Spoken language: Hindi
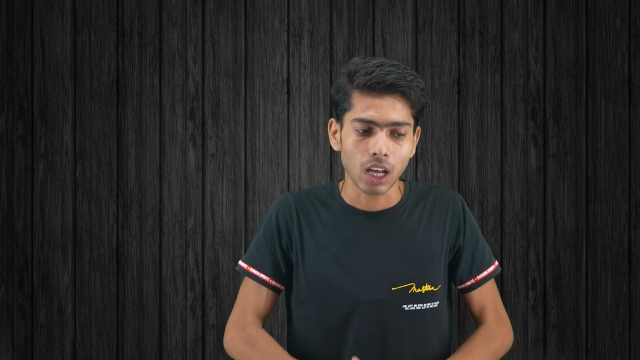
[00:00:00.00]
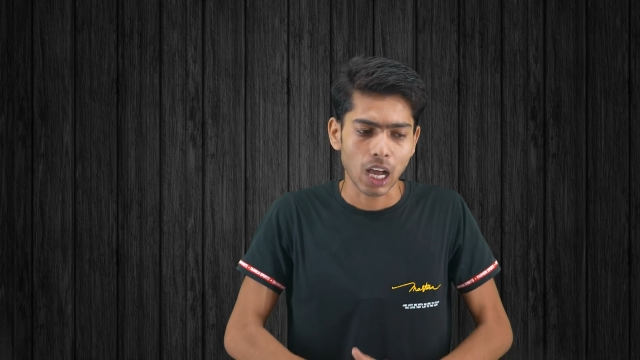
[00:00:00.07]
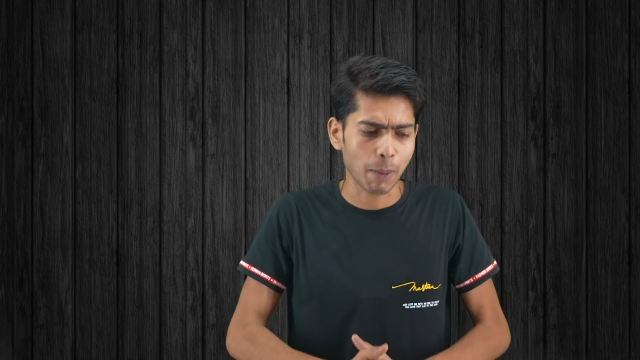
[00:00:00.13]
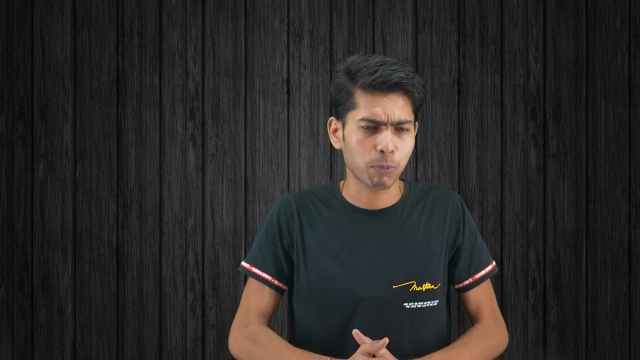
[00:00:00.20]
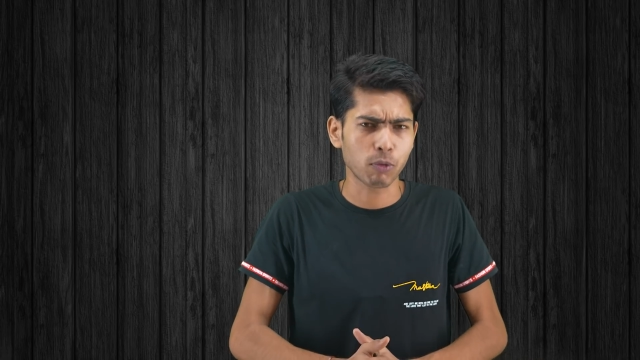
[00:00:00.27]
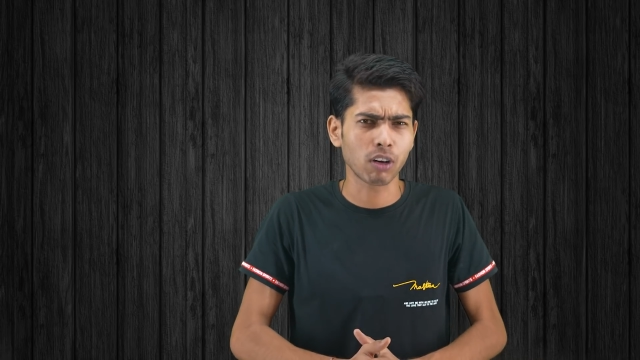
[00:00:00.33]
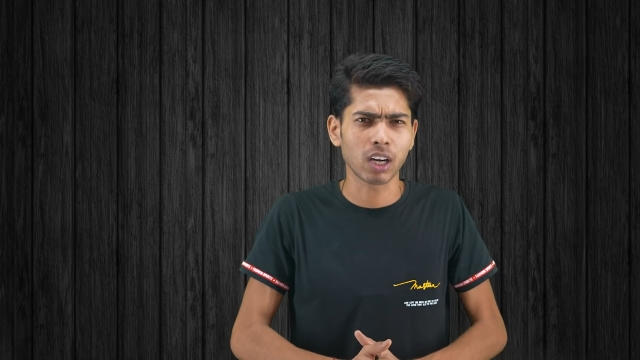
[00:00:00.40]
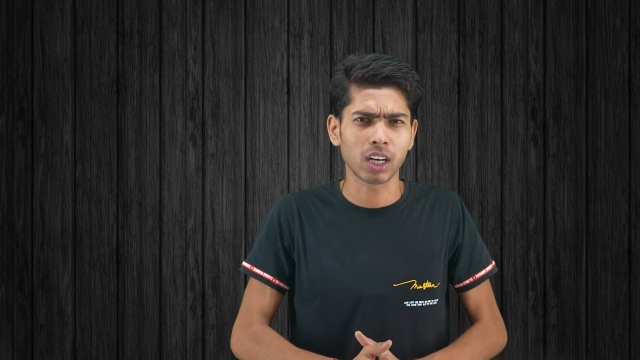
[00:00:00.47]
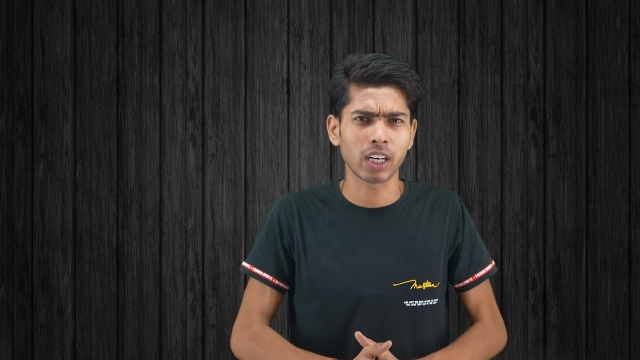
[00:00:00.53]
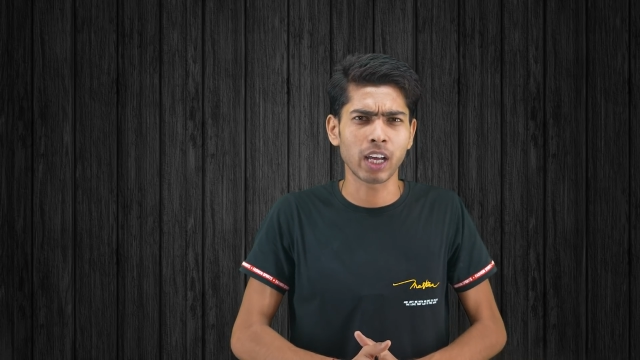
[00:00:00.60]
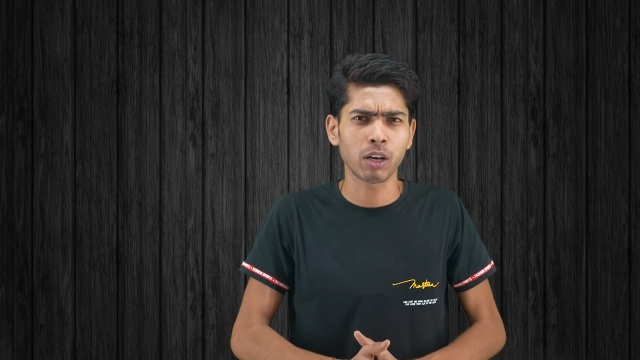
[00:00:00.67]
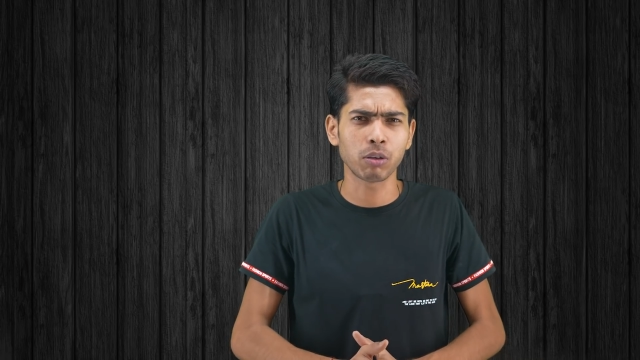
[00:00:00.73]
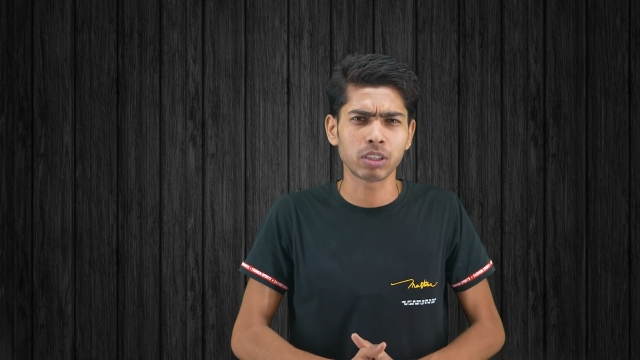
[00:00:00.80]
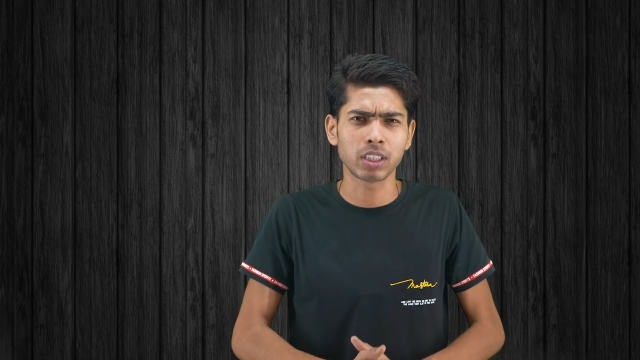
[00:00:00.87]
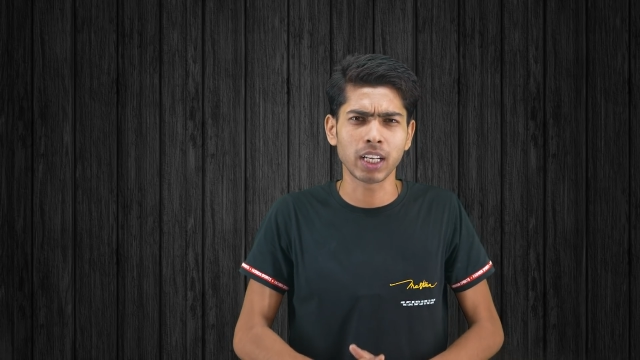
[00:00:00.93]
आपको
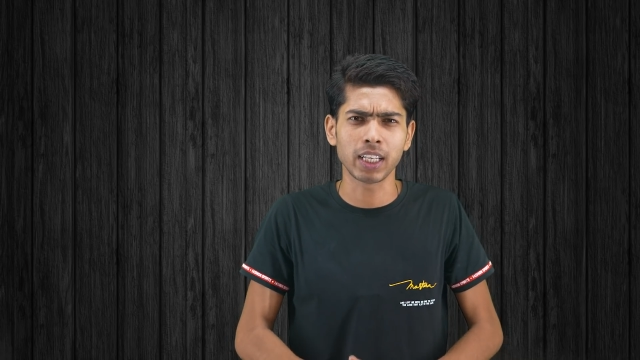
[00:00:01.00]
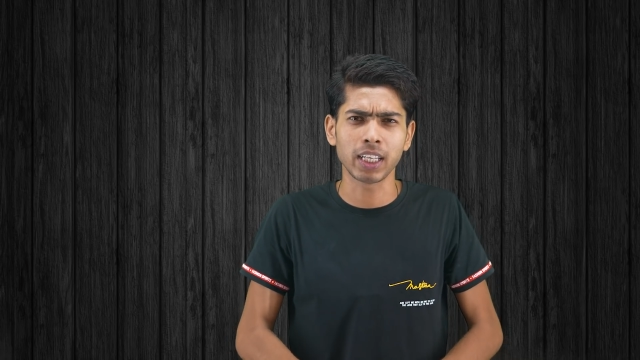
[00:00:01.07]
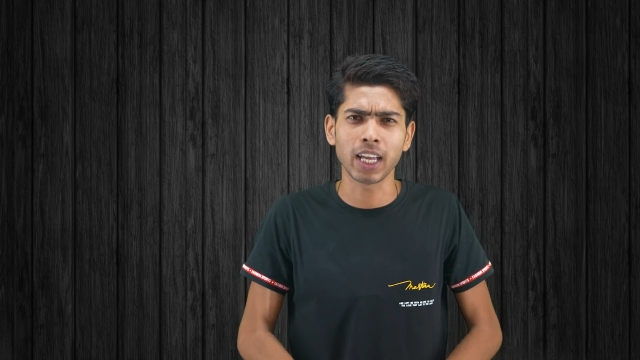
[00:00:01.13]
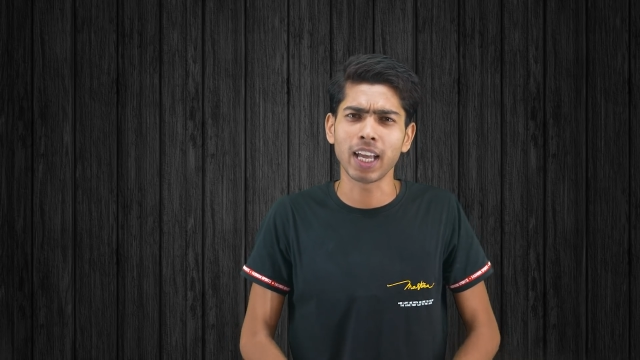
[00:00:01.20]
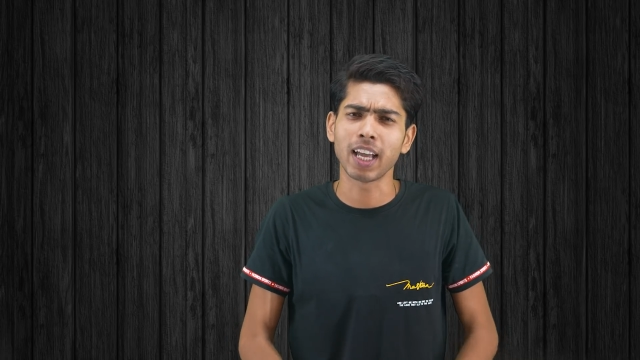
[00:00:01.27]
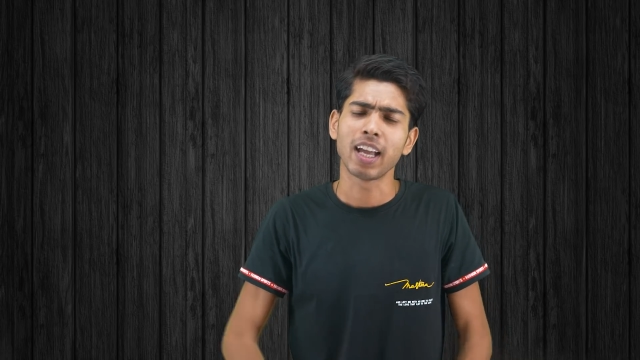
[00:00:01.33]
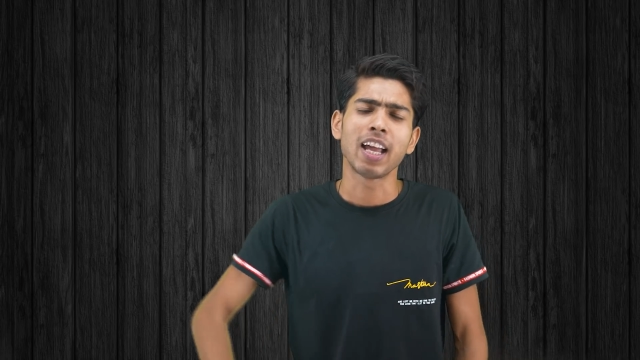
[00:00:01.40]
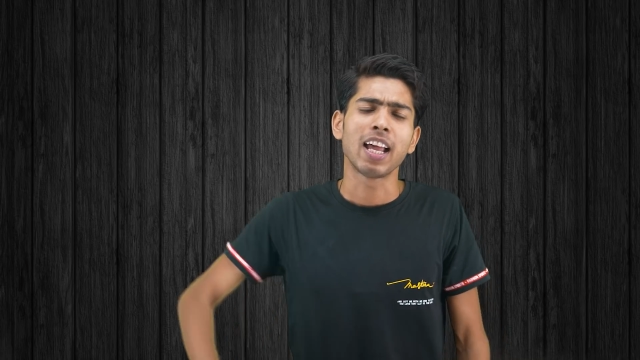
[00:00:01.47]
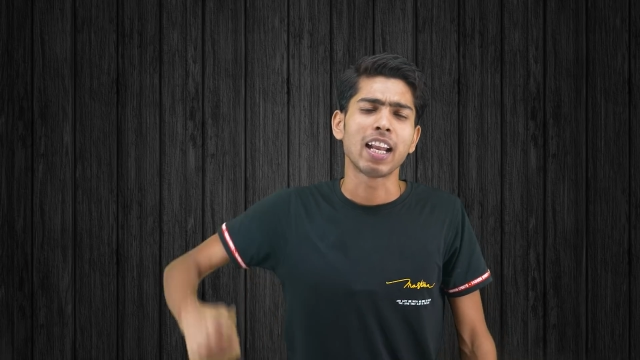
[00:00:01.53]
करना कुछ नहीं है